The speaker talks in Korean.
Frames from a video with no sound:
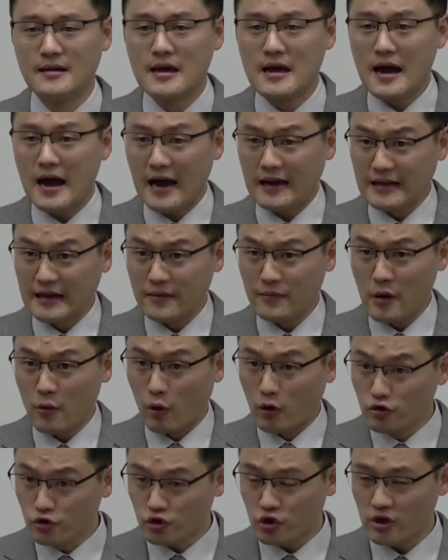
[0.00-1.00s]
하나님의
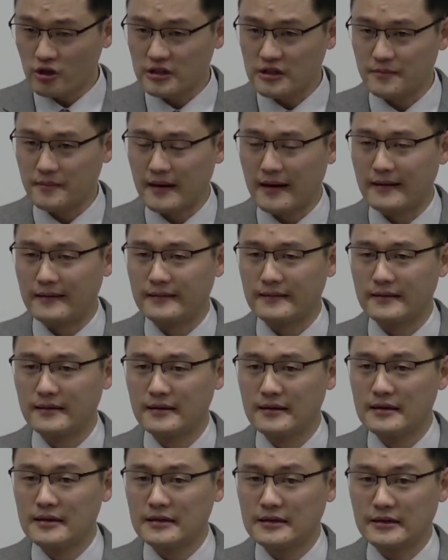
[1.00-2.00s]
원수였지만
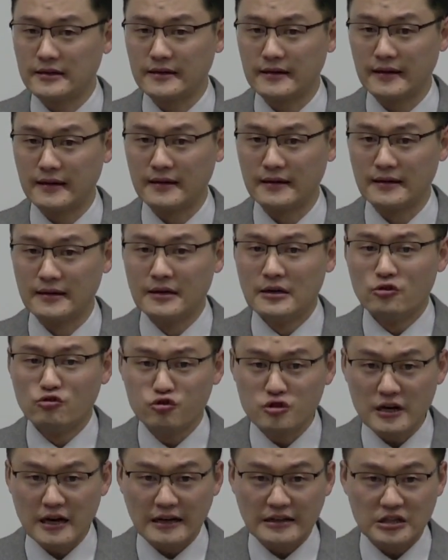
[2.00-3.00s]
그러나
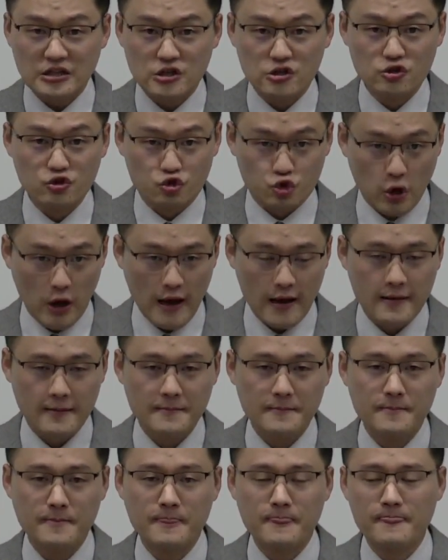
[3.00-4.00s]
우리가 지은 죄
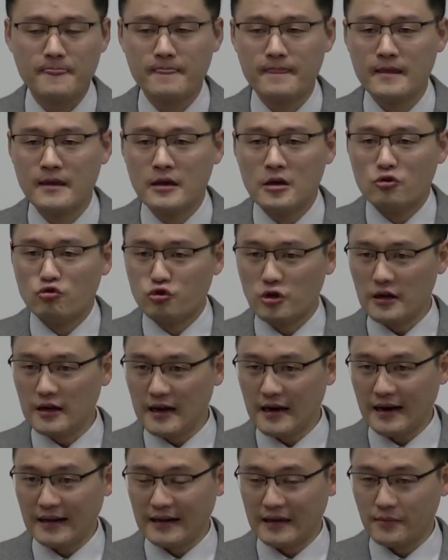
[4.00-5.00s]
우리를
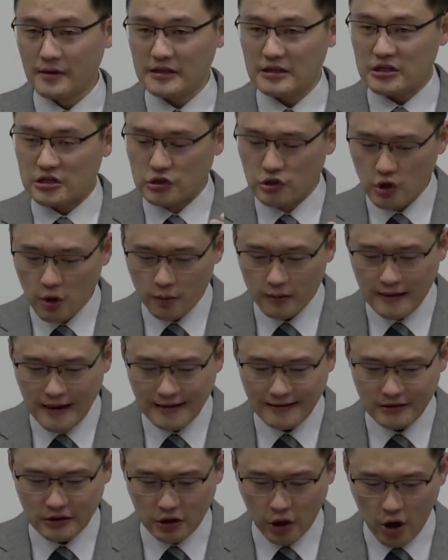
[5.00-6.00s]
향한 하나님의
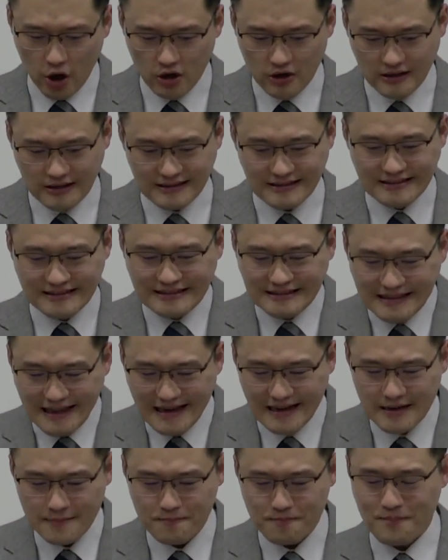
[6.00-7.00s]
진노보다 더 큰
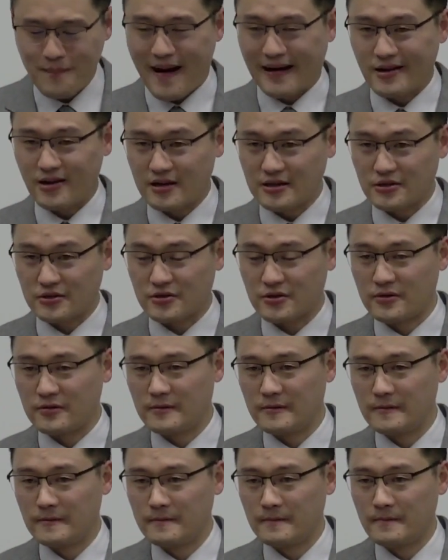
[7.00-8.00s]
은혜를 발휘하셔서
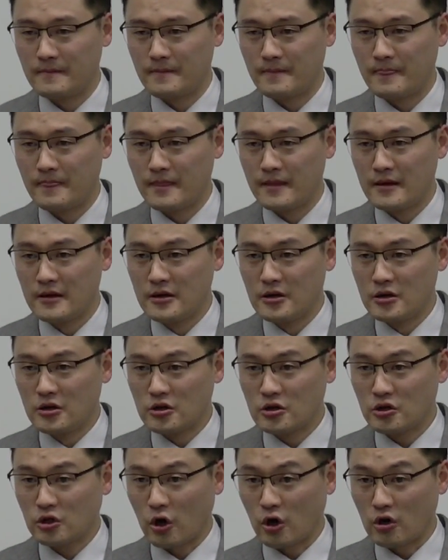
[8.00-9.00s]

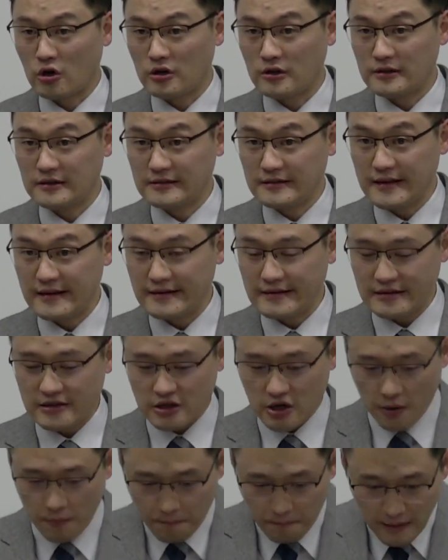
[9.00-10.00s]
더 큰 은혜를
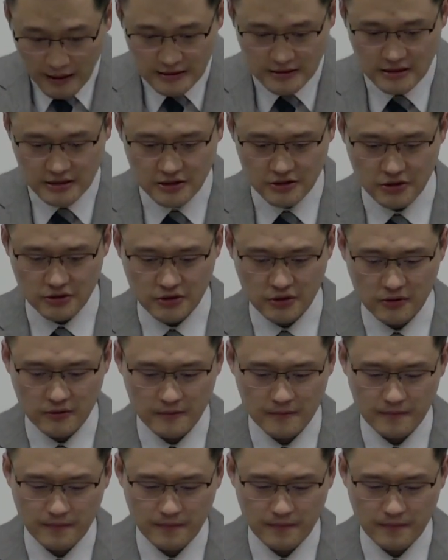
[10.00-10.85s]
격발시키셔서